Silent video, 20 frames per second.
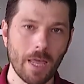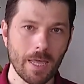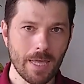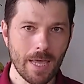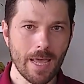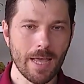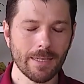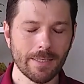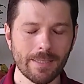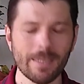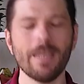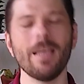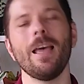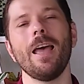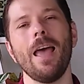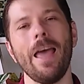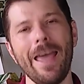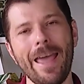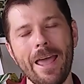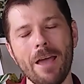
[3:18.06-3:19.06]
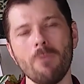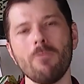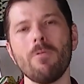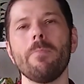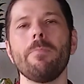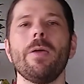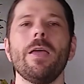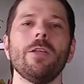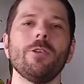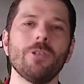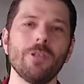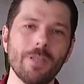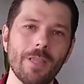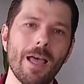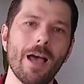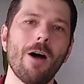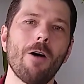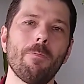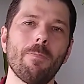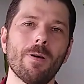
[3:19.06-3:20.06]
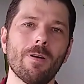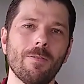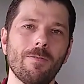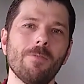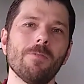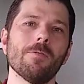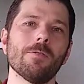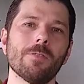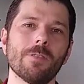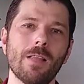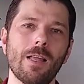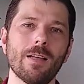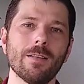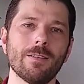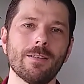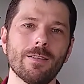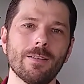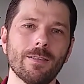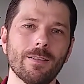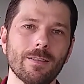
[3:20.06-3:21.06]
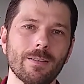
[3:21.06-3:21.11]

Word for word: E esse é o ambiente ideal para o fungus natis.